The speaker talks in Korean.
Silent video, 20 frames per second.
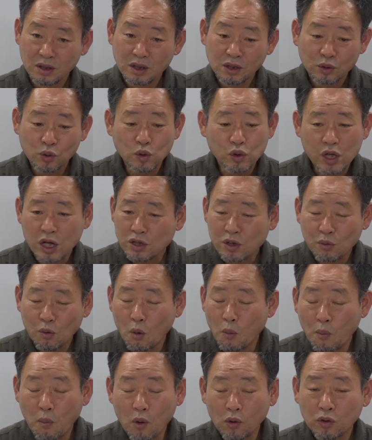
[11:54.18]
도시에서
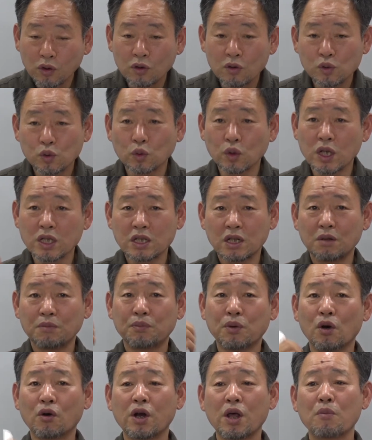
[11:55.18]
못 보던 쏟아지는
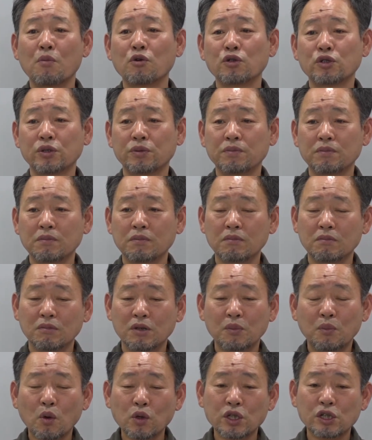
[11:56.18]
별의
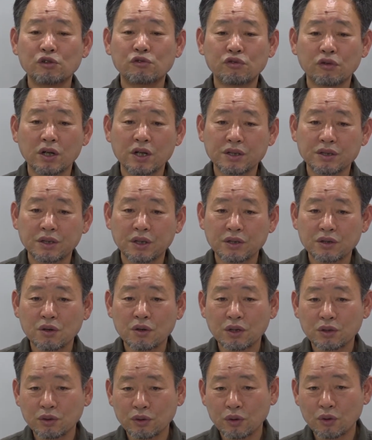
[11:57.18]
모습을 보실 수가 있어요. 저
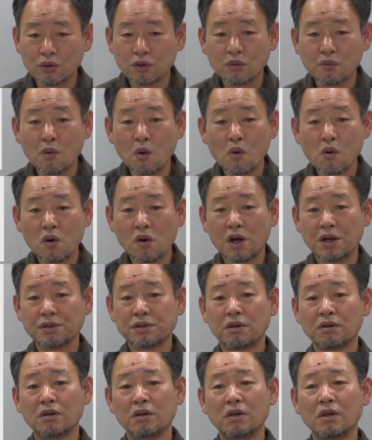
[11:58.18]
같은 경우도 몽골
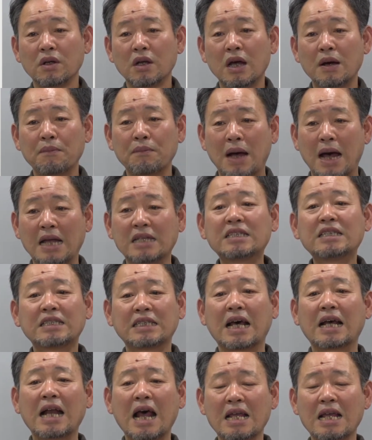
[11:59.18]
가서 잘안